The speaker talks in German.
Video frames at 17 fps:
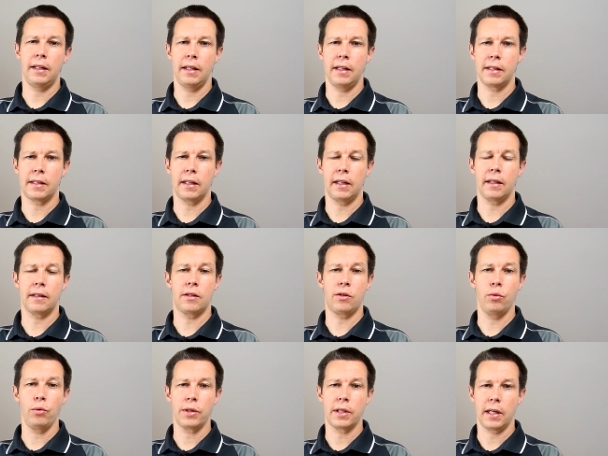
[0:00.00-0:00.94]
dieser
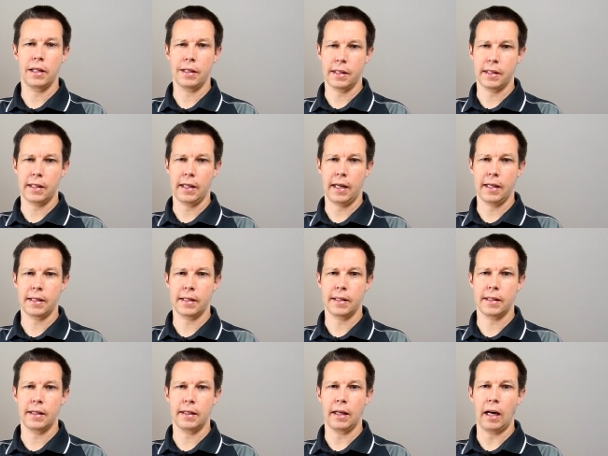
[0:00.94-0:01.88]

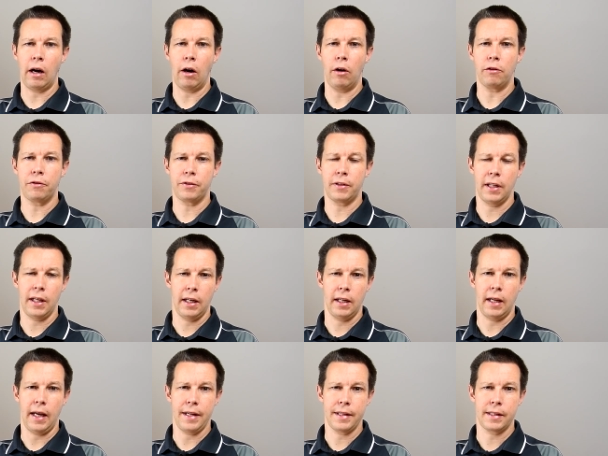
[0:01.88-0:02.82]
Zusatztasten auf
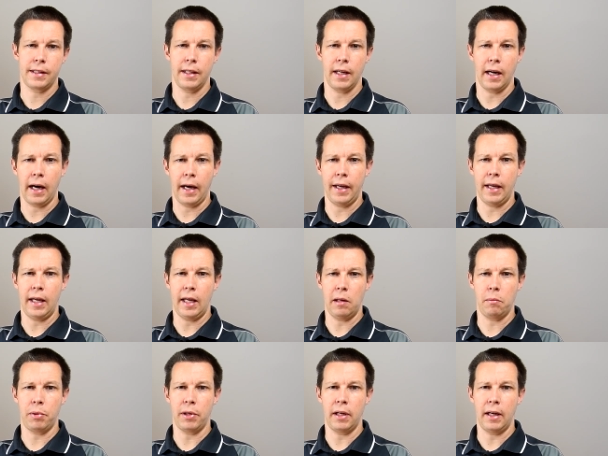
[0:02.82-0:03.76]
den
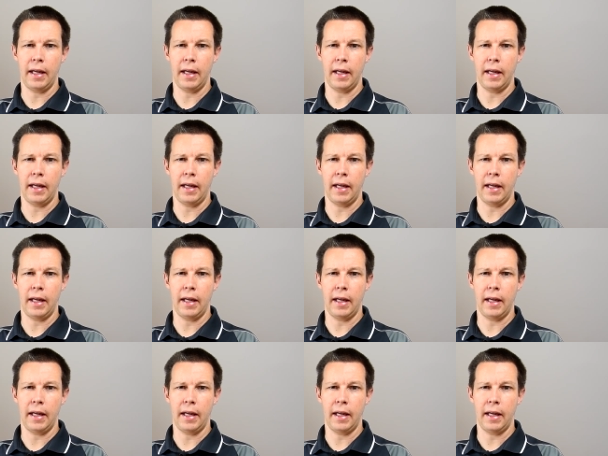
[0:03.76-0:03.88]
SDI-Hebeln